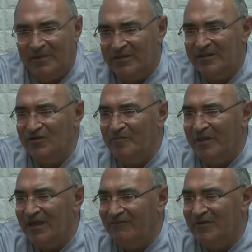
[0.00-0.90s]
te digo,
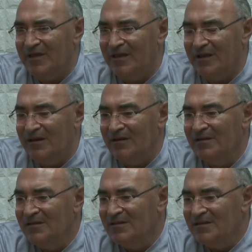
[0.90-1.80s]
Peñafiel,
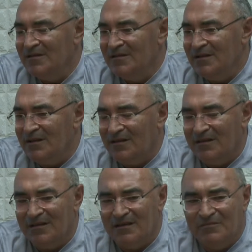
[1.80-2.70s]

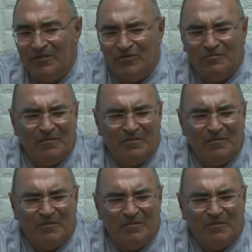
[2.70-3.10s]
eh, bueno,